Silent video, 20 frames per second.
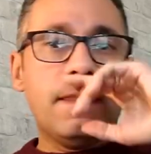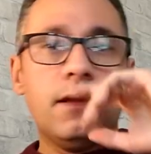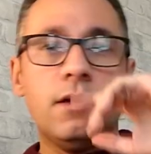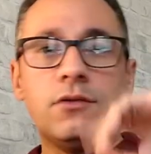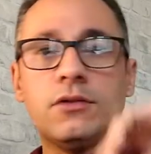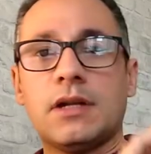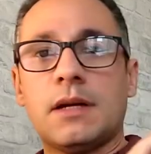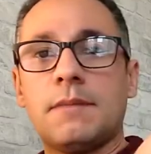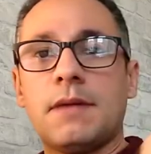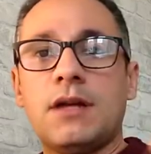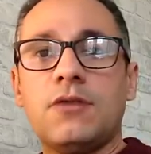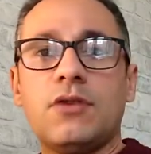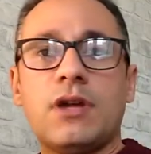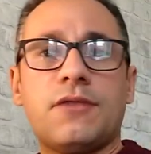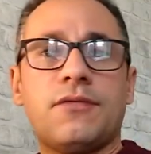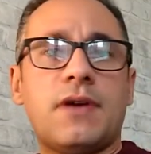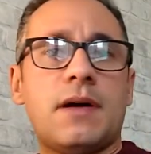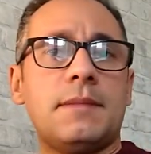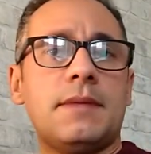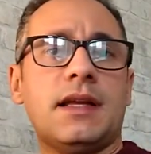eu trabalho na
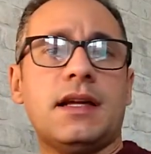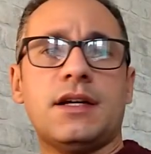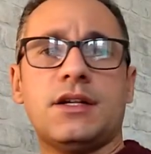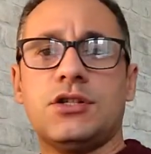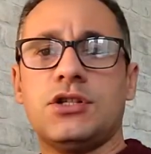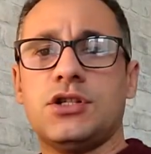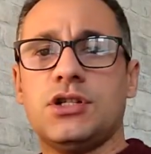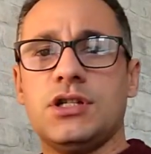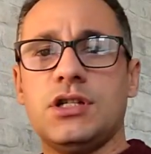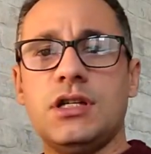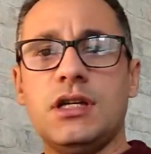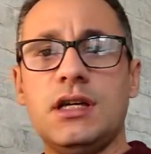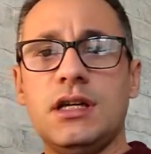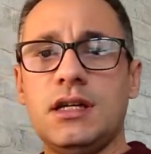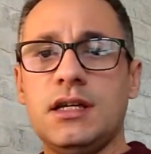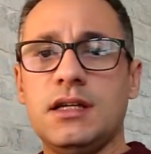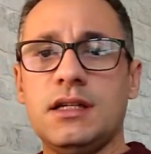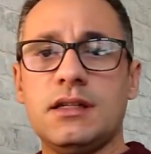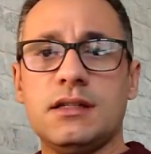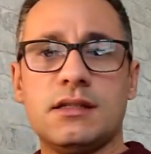fábrica
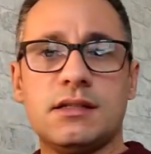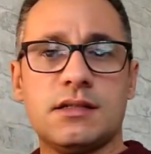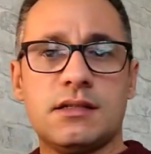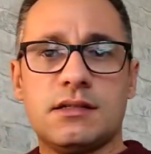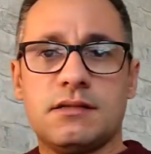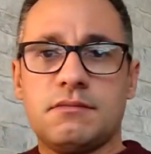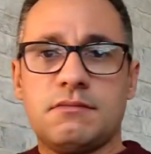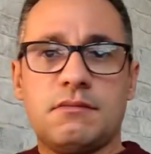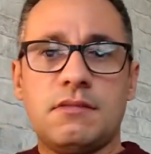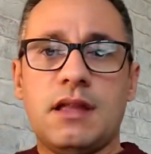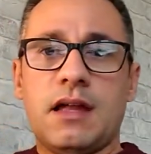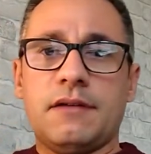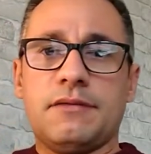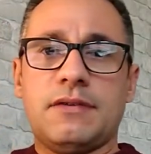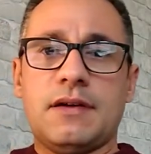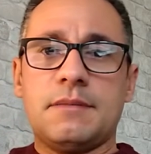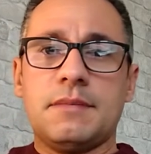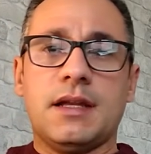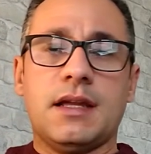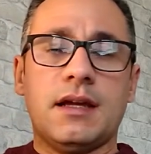X, na
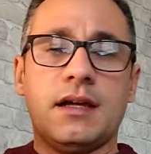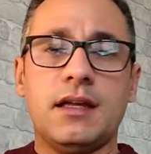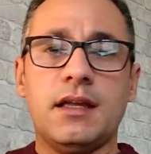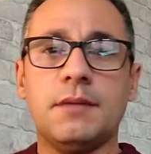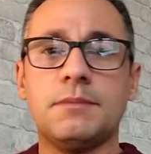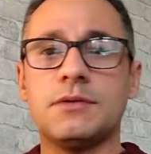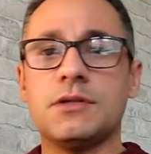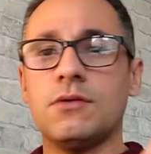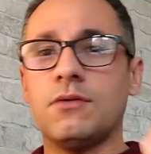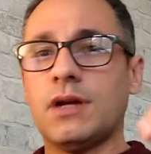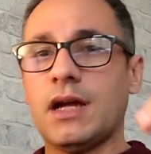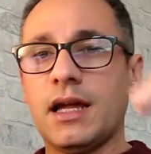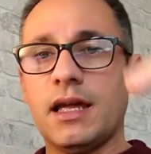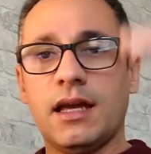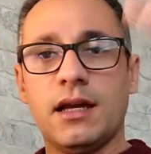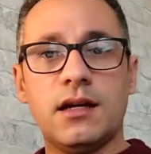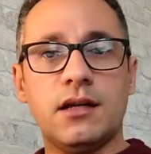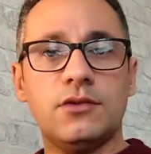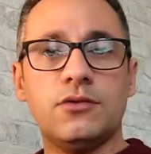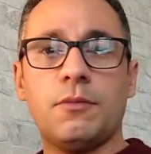fábrica Y,
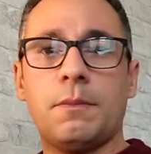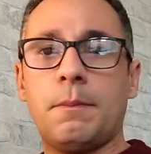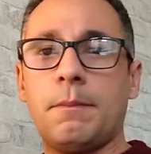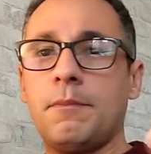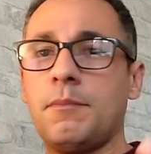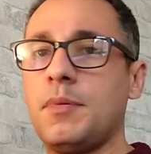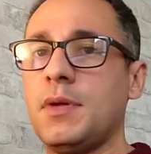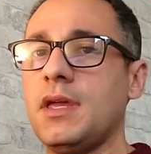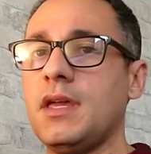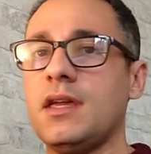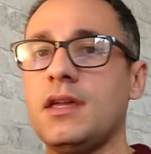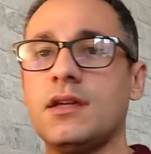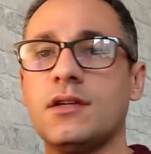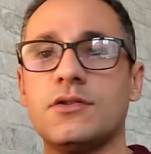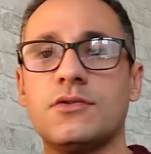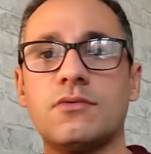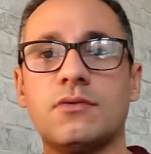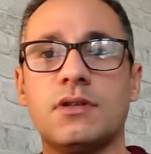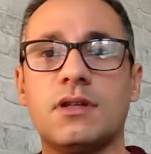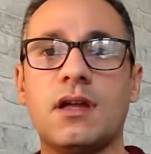carregando
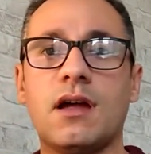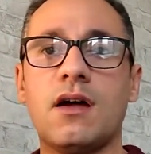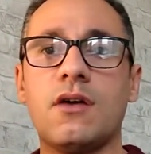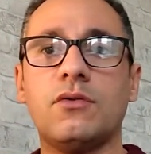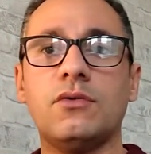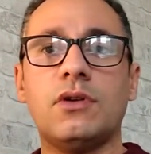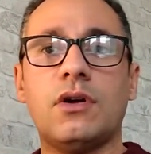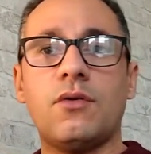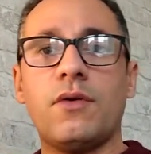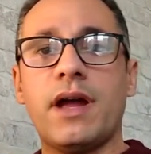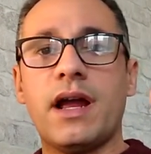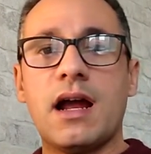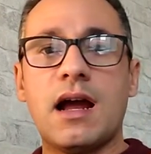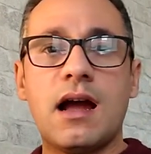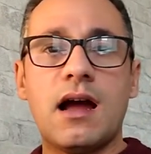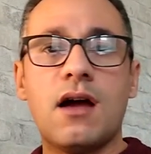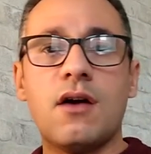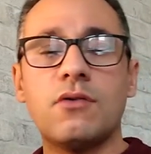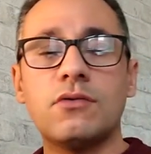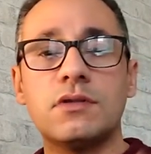peso, tal, na
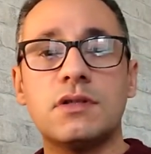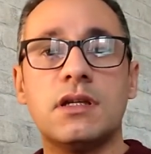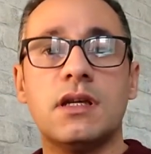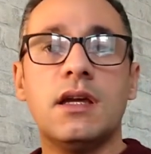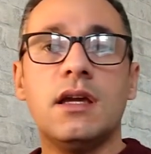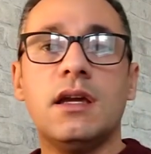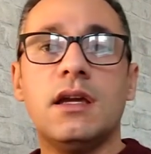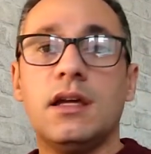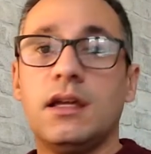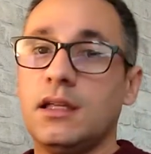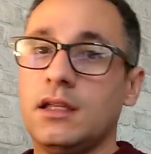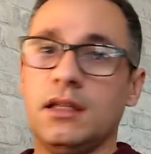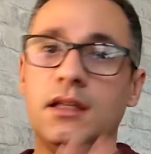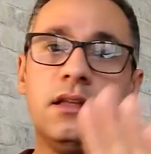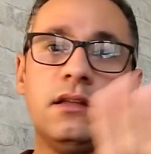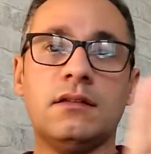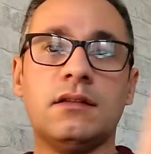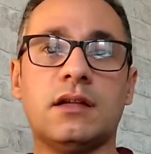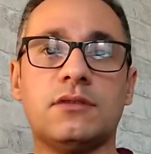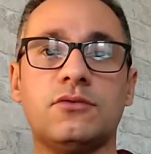warehouse
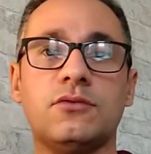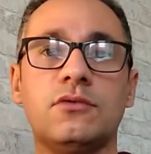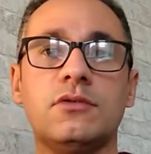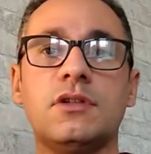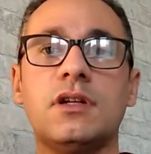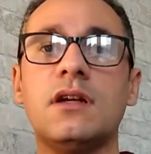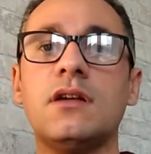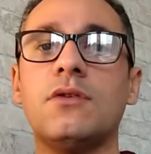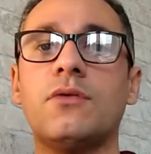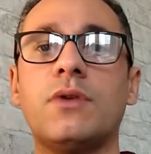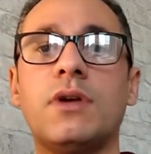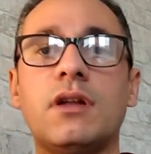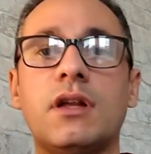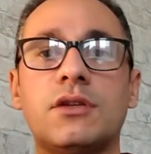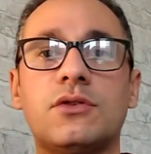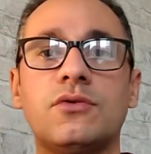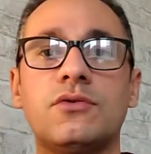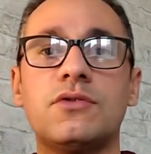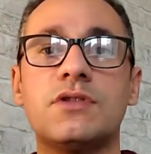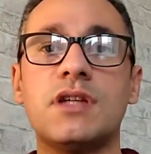e tá tudo tranquilo, é
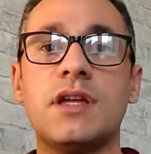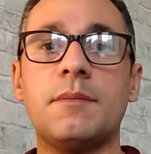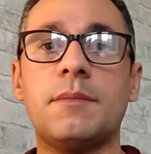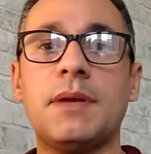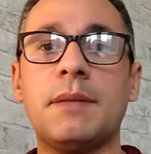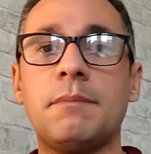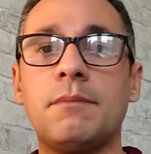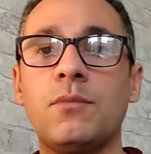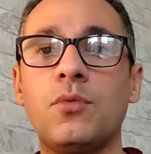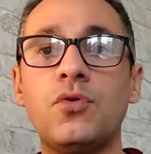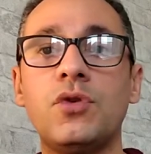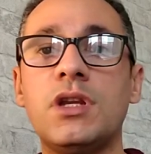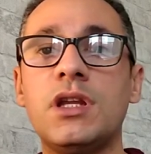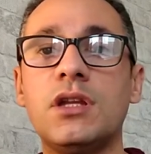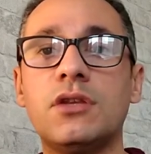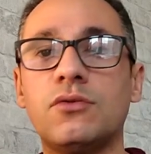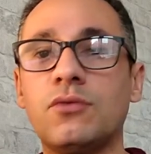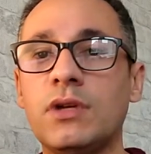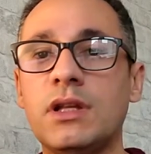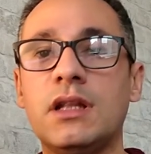tudo sempre
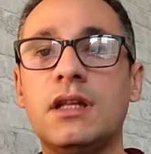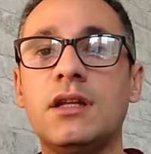bonito e